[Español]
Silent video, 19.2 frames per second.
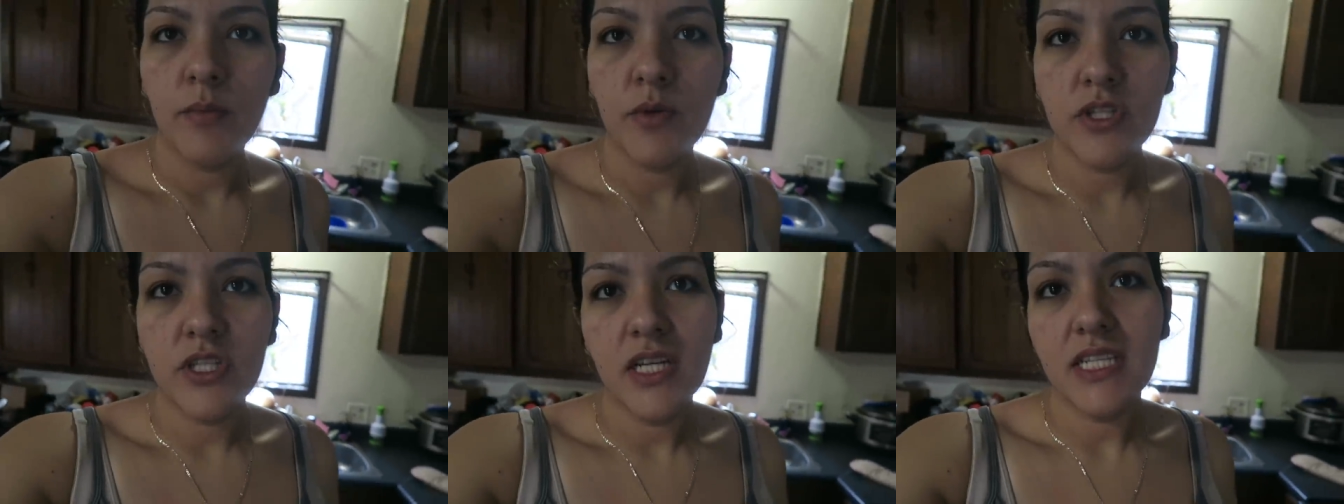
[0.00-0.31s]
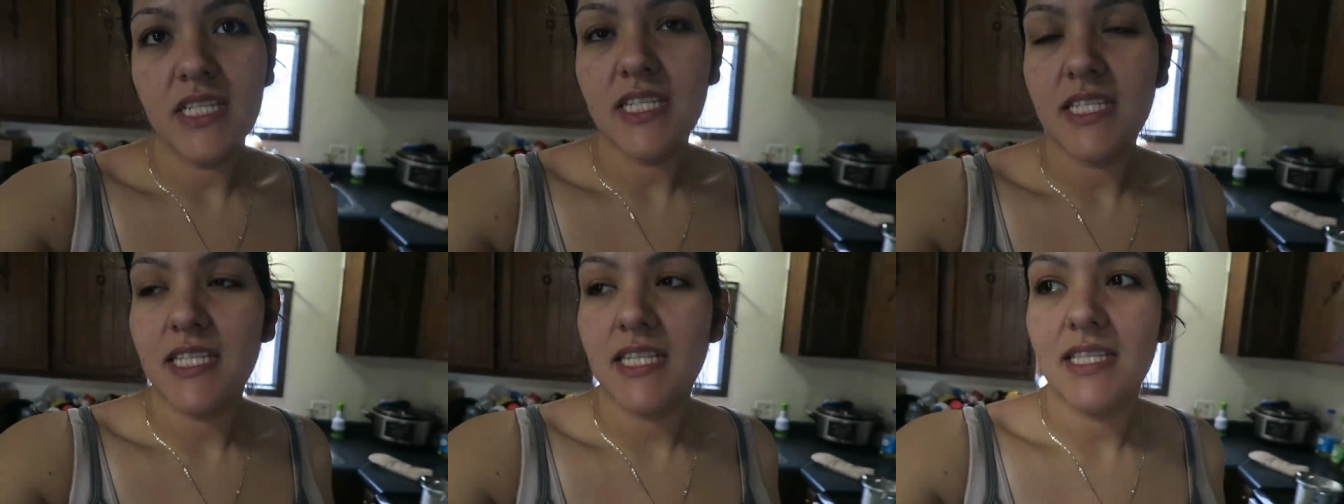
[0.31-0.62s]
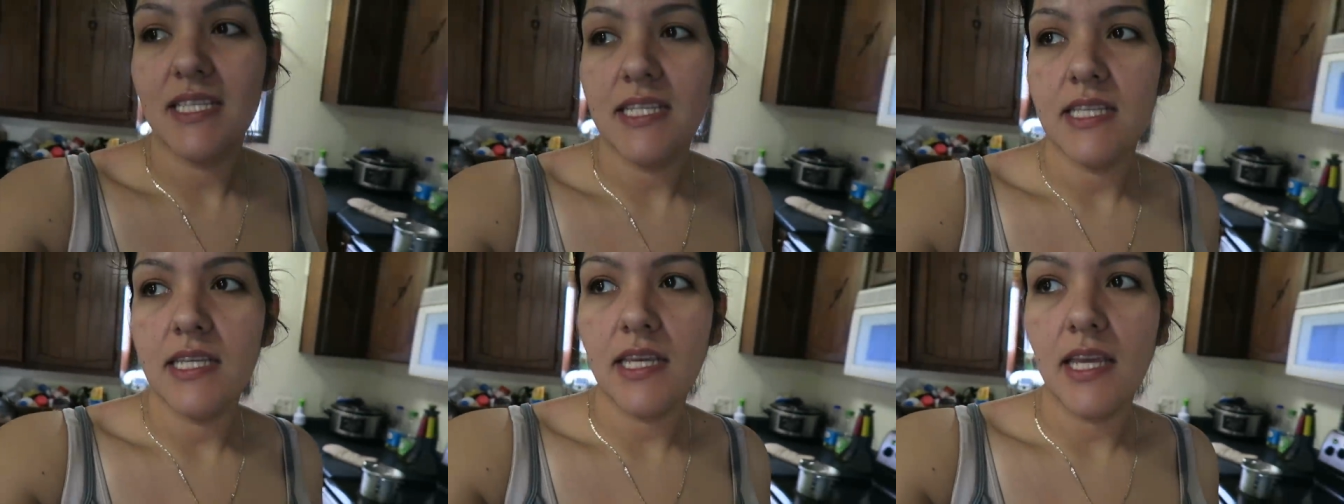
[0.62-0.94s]
Muchachas,
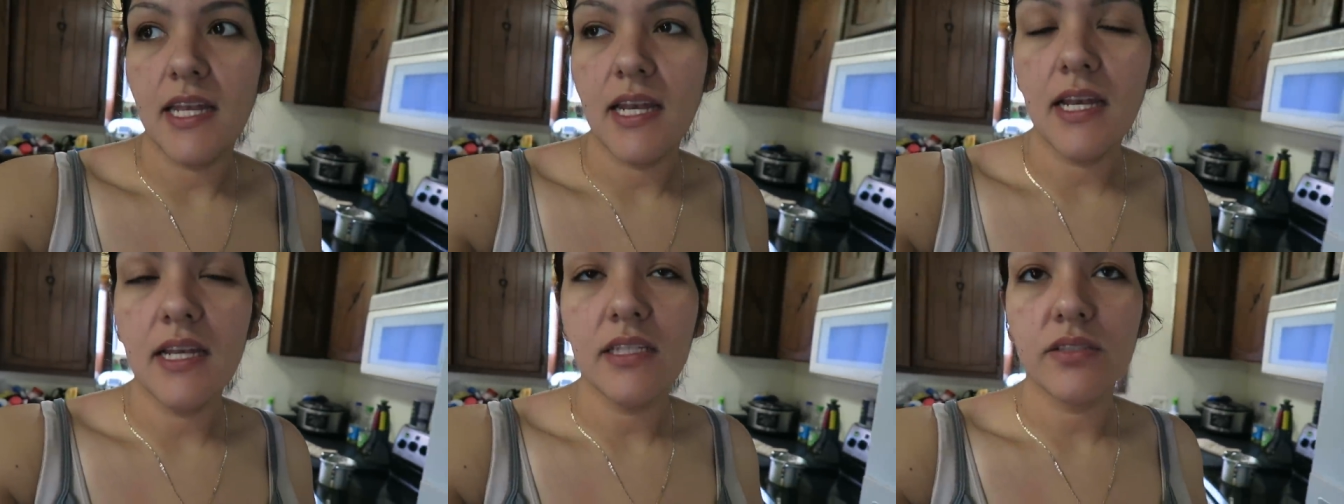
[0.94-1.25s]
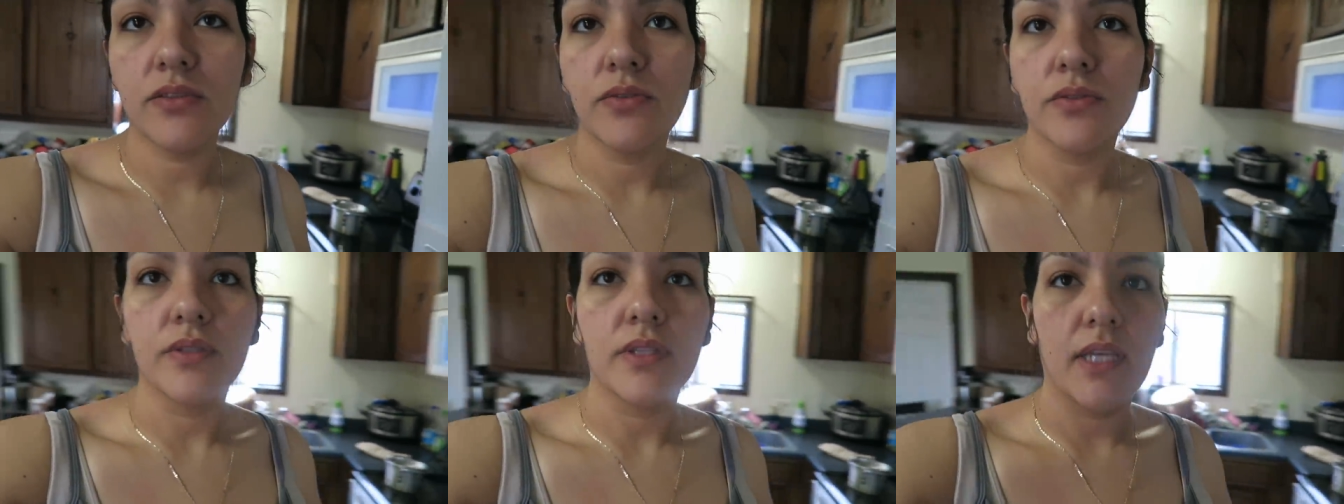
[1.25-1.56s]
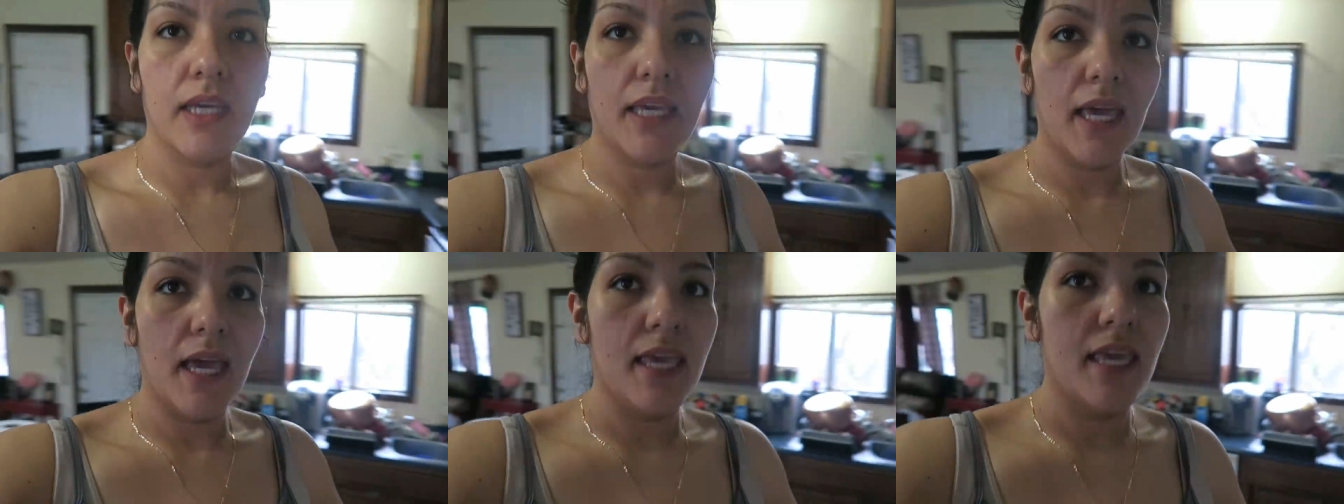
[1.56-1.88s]
yo ni siquiera les
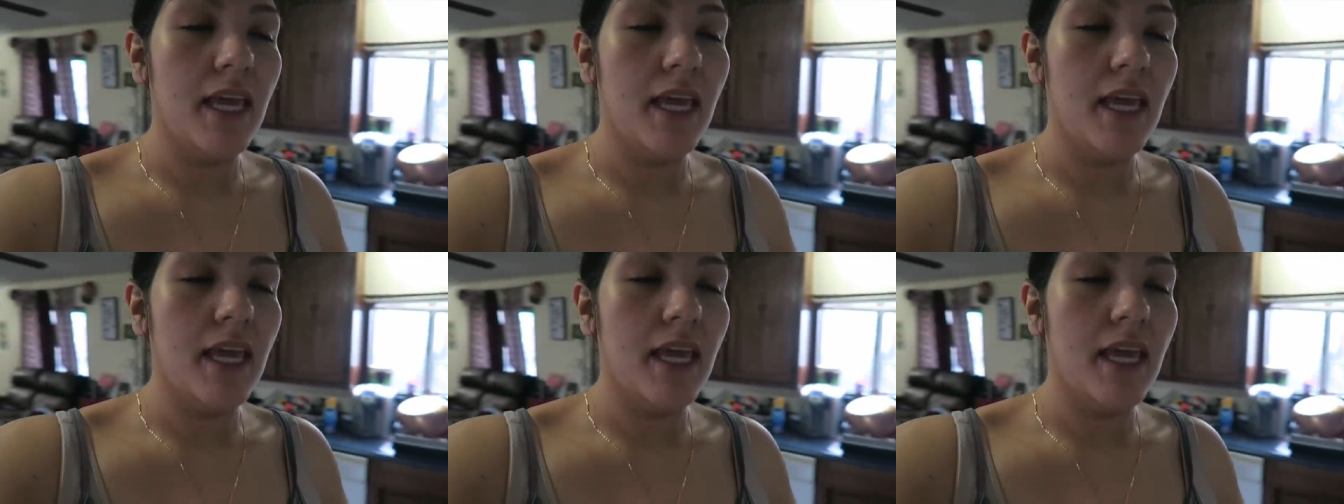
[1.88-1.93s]
conté que